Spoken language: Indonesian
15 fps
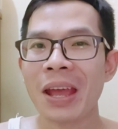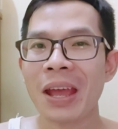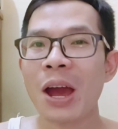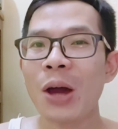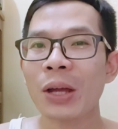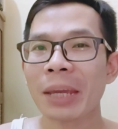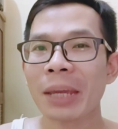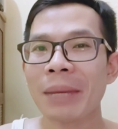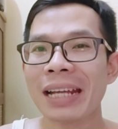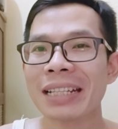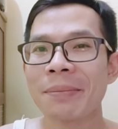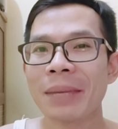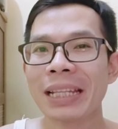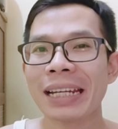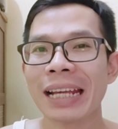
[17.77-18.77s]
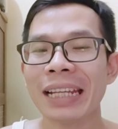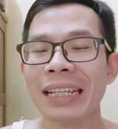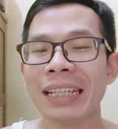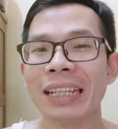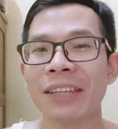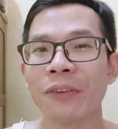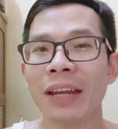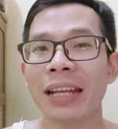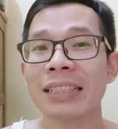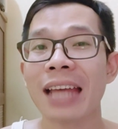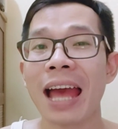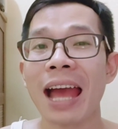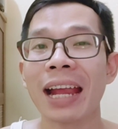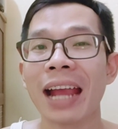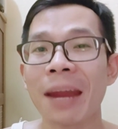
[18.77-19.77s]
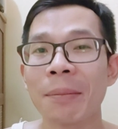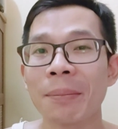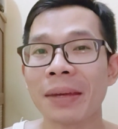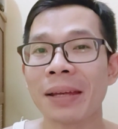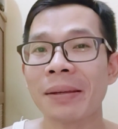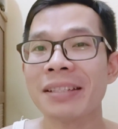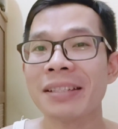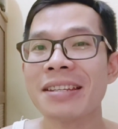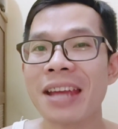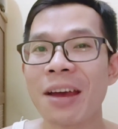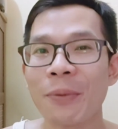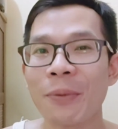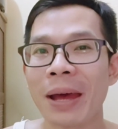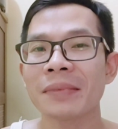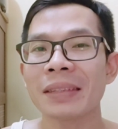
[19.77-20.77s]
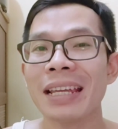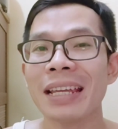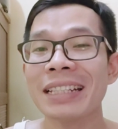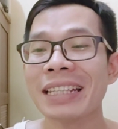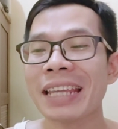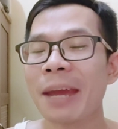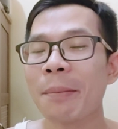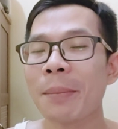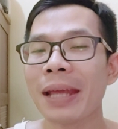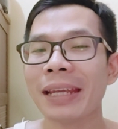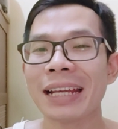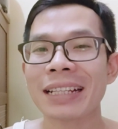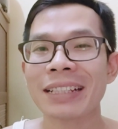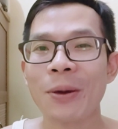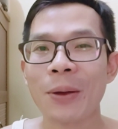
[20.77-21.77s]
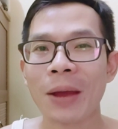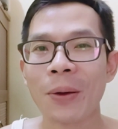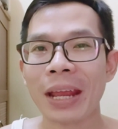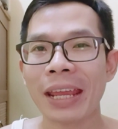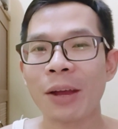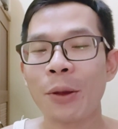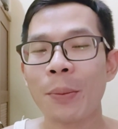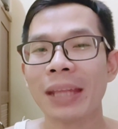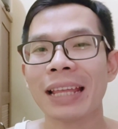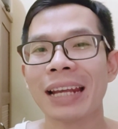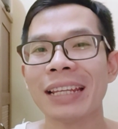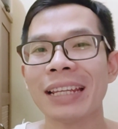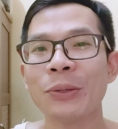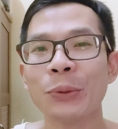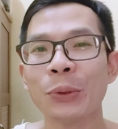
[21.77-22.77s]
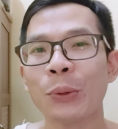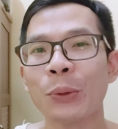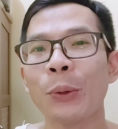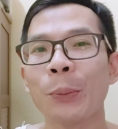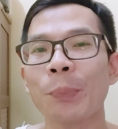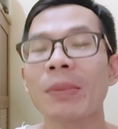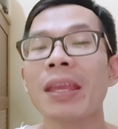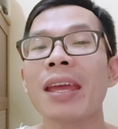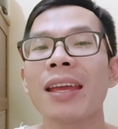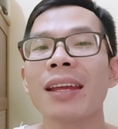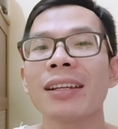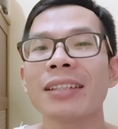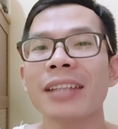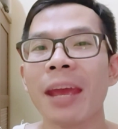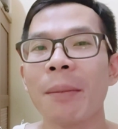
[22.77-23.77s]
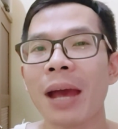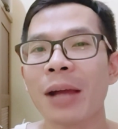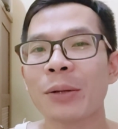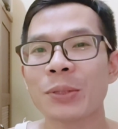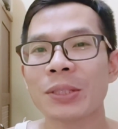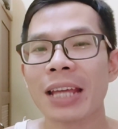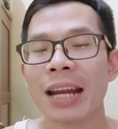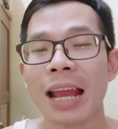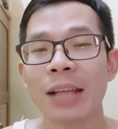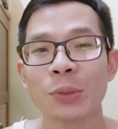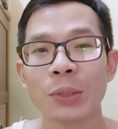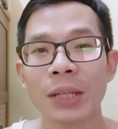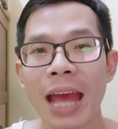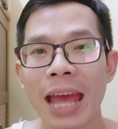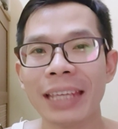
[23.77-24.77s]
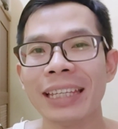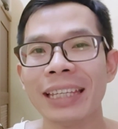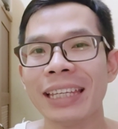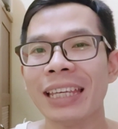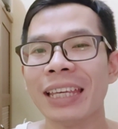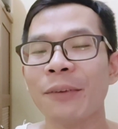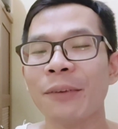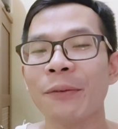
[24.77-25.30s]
Oke, pada kesempatan kali ini Felixa akan menjawab dari sekian banyak orang-orang yang komentar di YouTube, nge-DM nah, aku secara langsung di IG,